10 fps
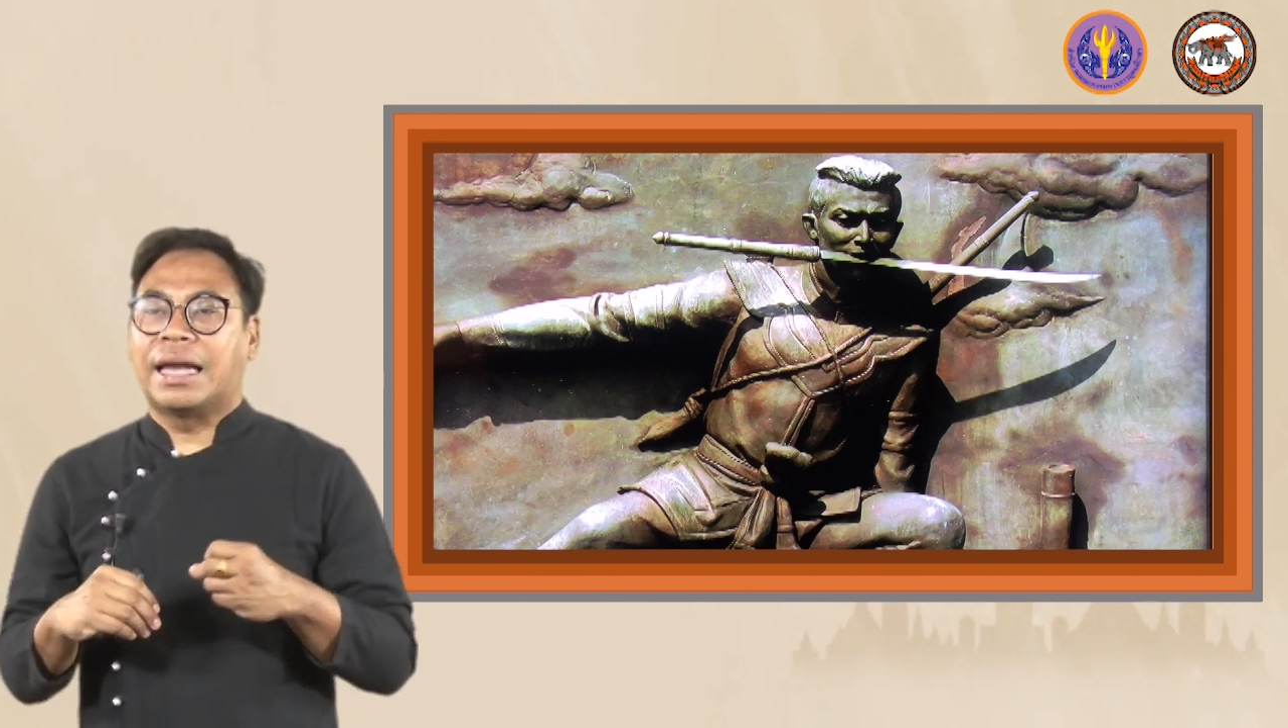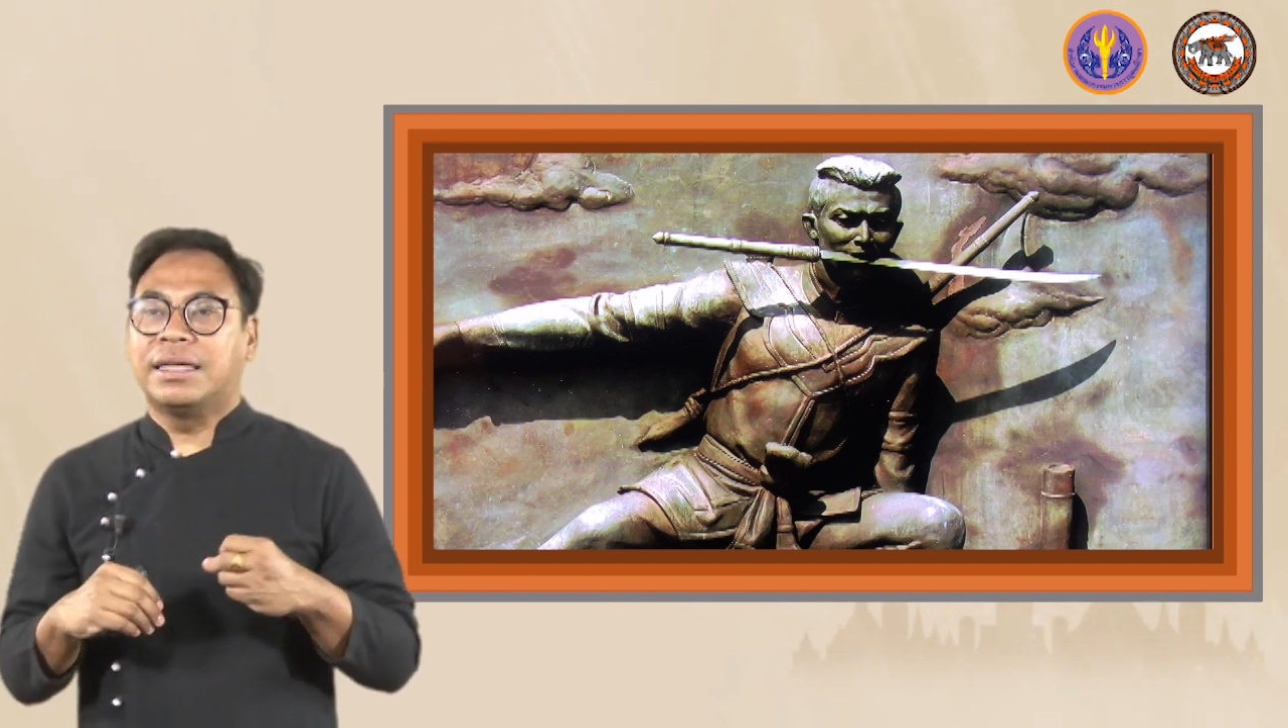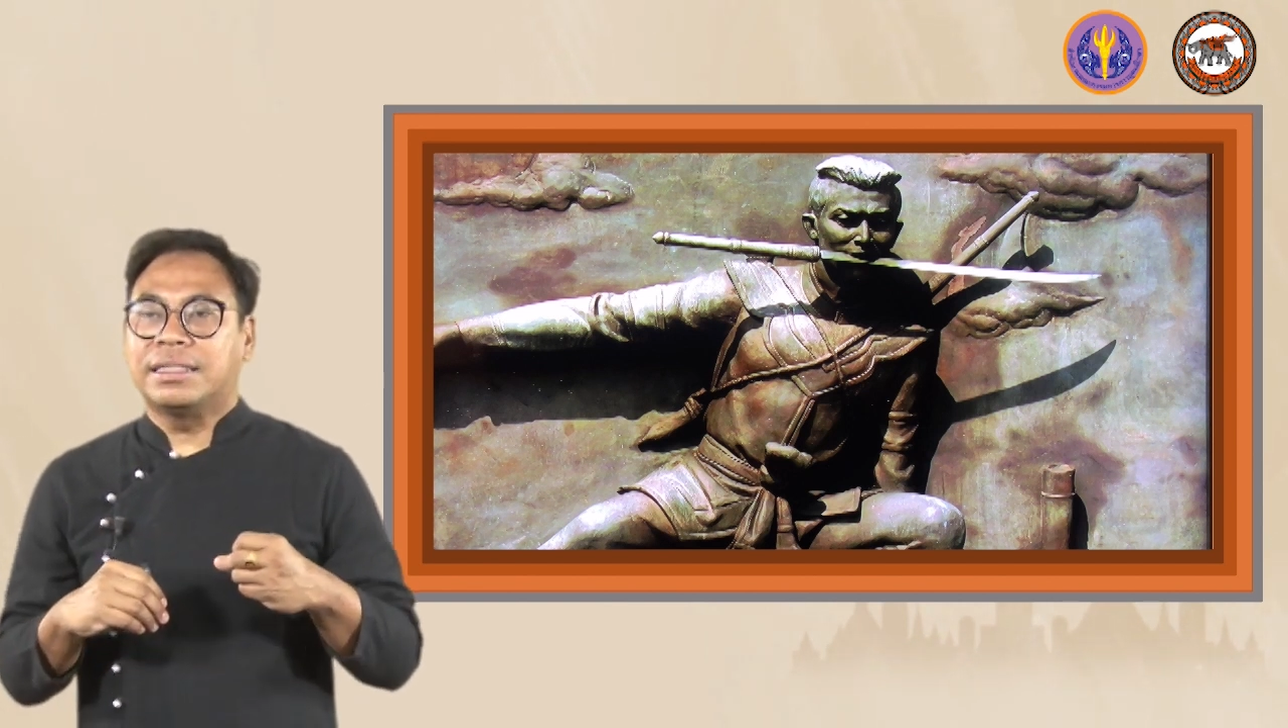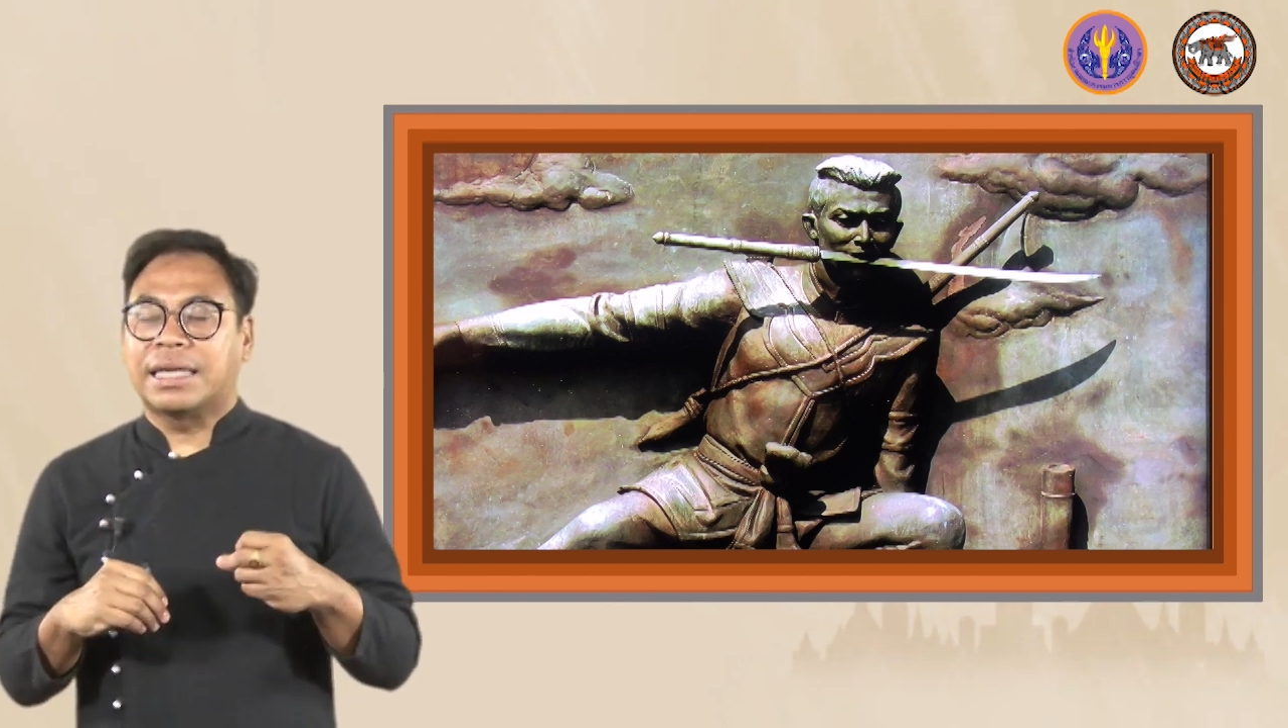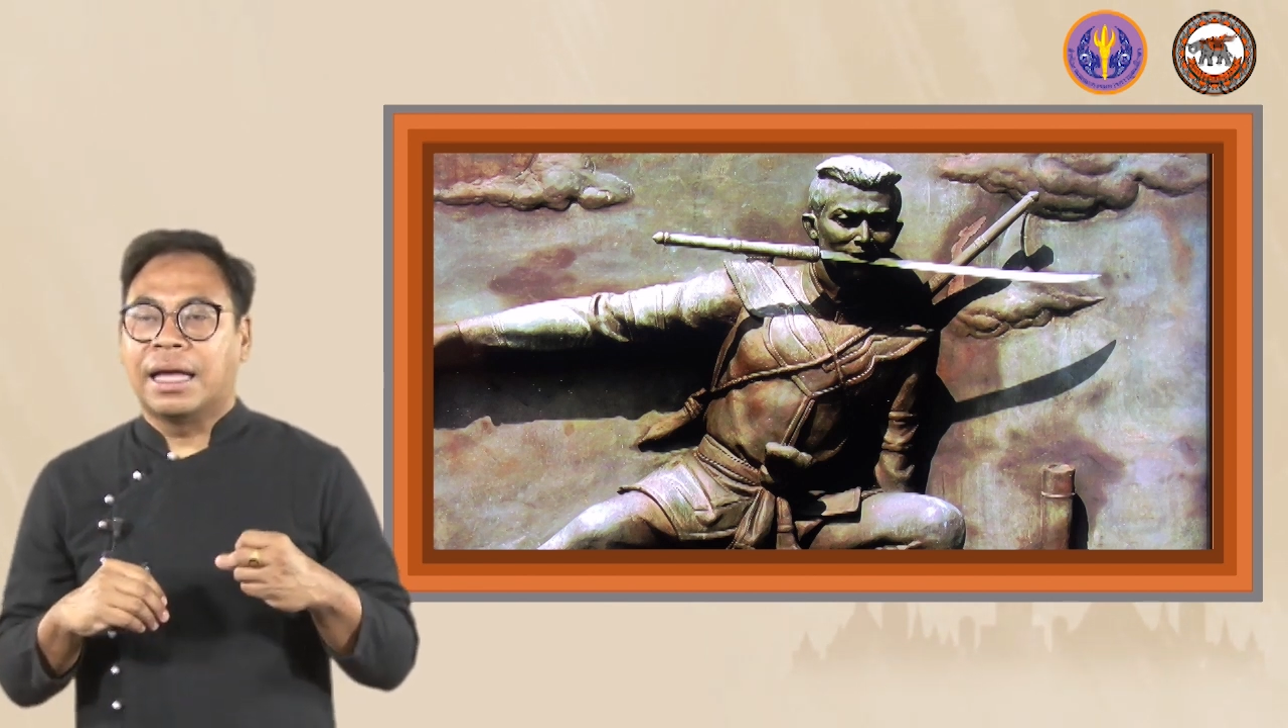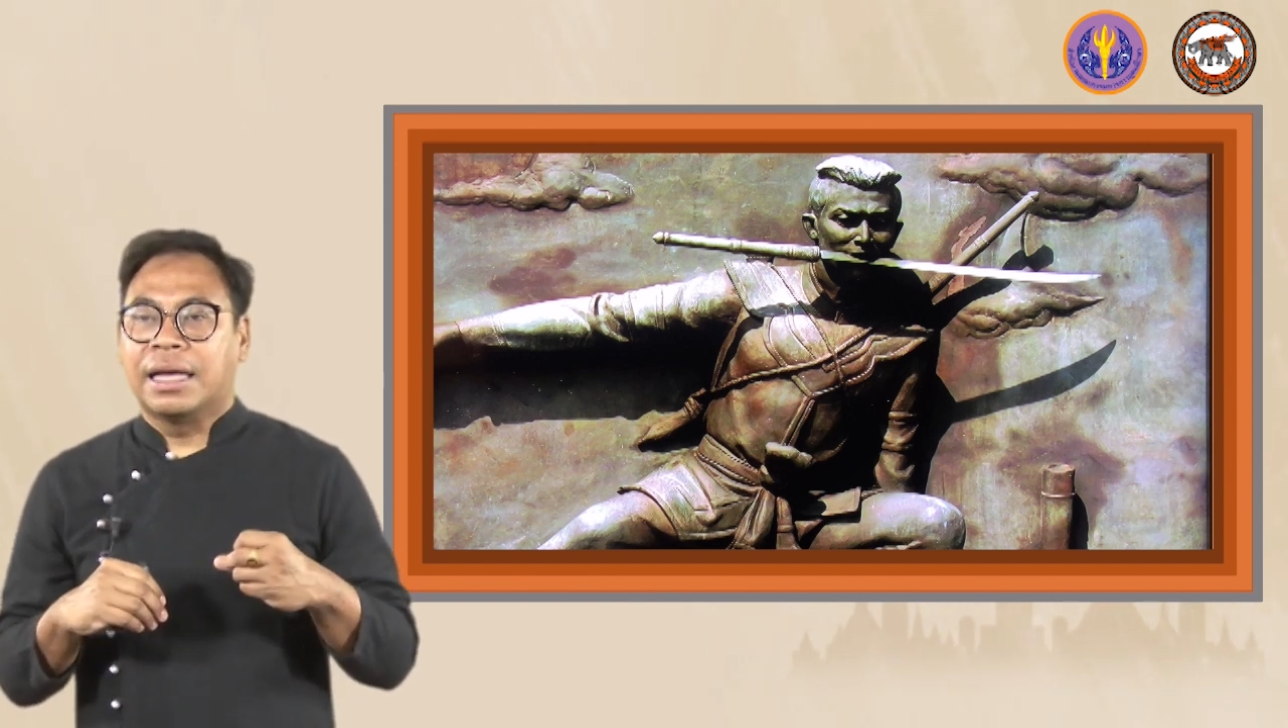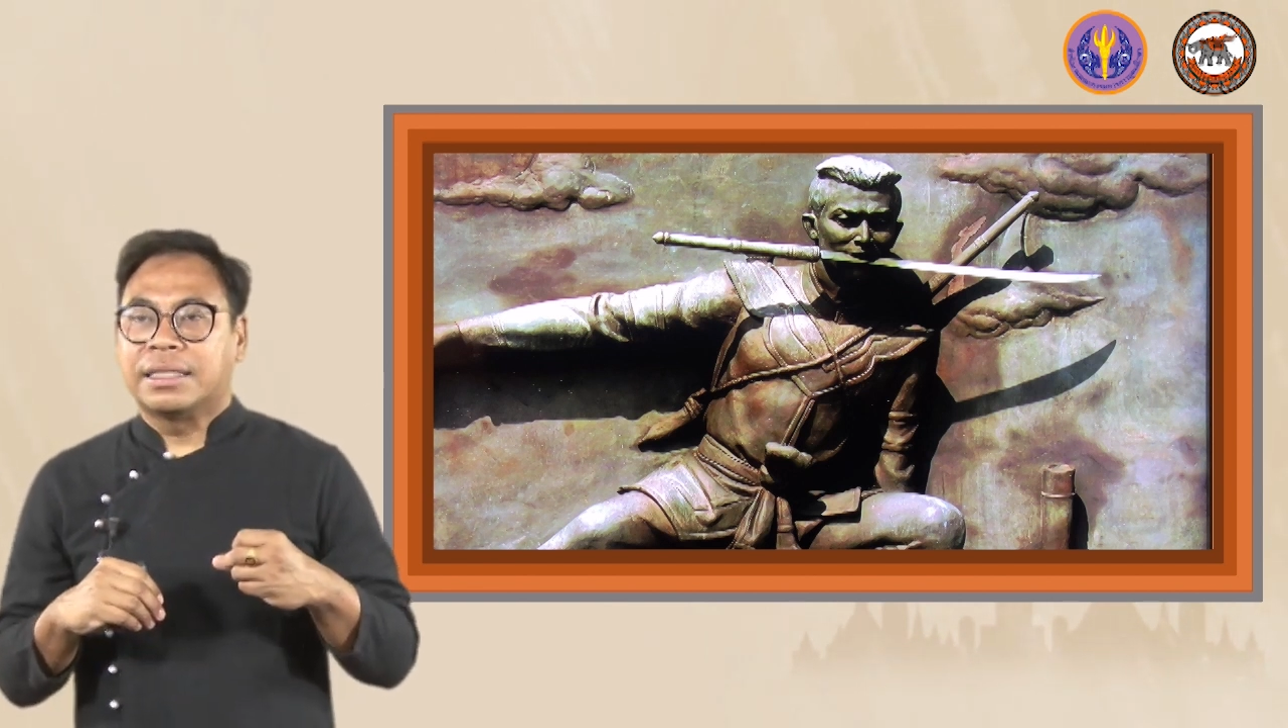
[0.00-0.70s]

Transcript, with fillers: การที่จะ